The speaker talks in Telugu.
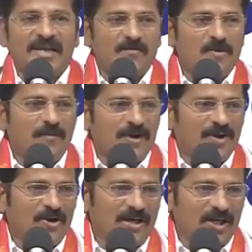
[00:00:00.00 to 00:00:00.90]
ఈ ముప్పై
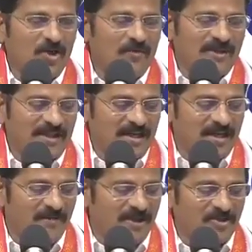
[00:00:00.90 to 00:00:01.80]
ఒక్క
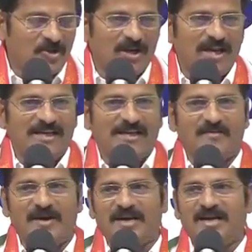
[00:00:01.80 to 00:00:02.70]
కిలోమీటర్ల మెట్రో రైల్
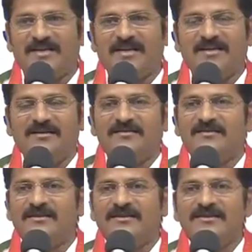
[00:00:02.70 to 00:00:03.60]
నిర్మాణానికి
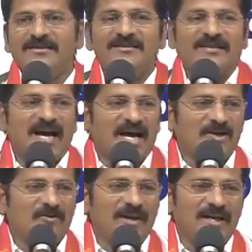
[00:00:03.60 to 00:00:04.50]

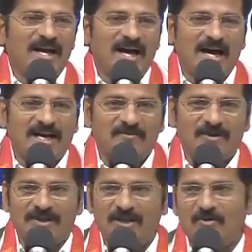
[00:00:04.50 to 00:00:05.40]
నాలుగు వేల ఆరు
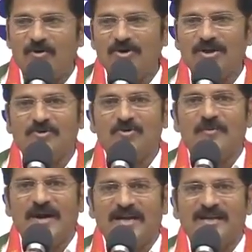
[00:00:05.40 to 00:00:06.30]
వందల కోట్ల
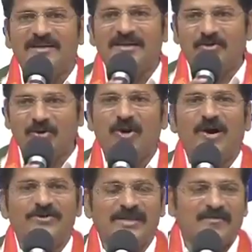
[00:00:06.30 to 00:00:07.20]
రూపాయల నిధులు
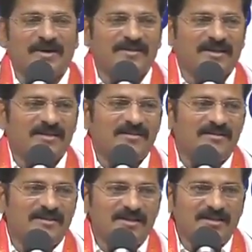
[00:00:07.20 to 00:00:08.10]
అవసరమవుతాయి
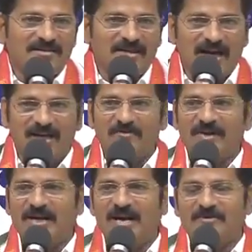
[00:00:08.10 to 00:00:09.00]
నాలుగు
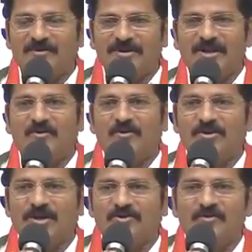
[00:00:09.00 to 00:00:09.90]
వేల ఆరు వందల
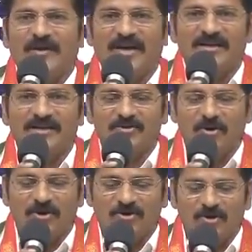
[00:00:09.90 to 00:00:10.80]
కోట్ల రూపాయల
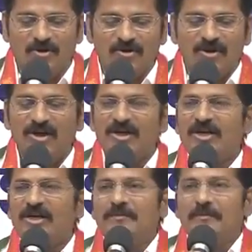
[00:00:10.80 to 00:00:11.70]
నిధులతో
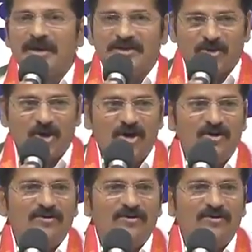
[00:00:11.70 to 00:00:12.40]
మెట్రో